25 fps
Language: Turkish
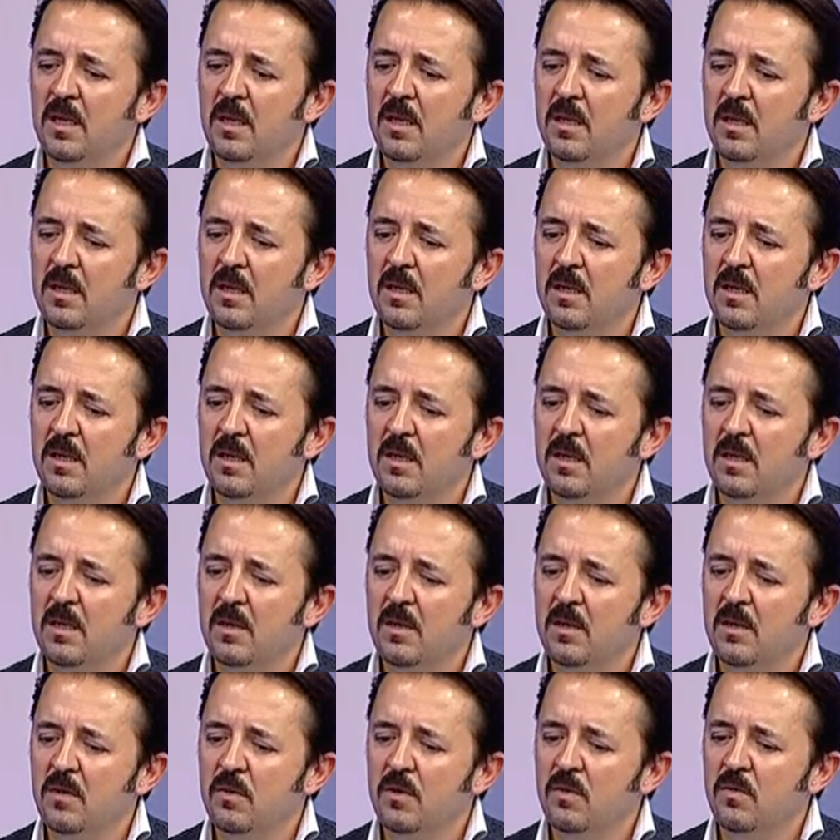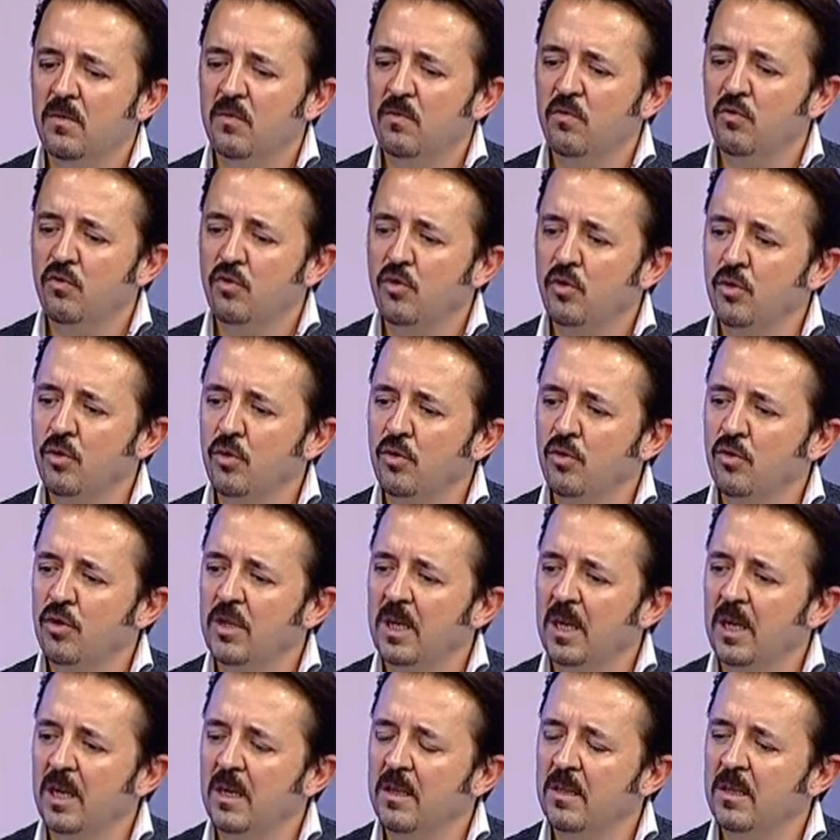e, vücutta oluşan
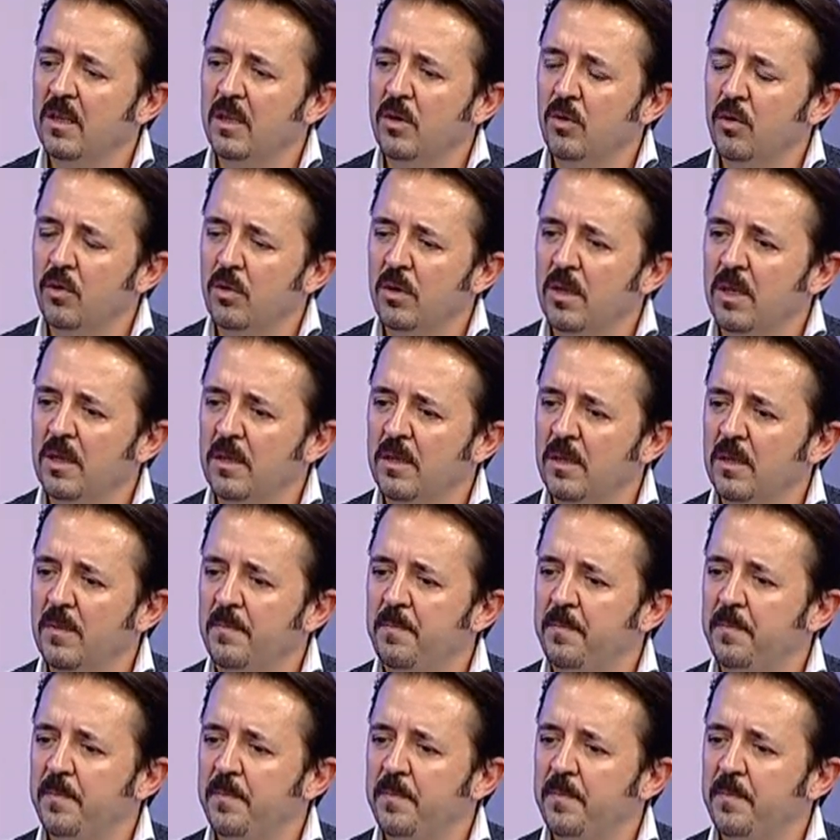antikorları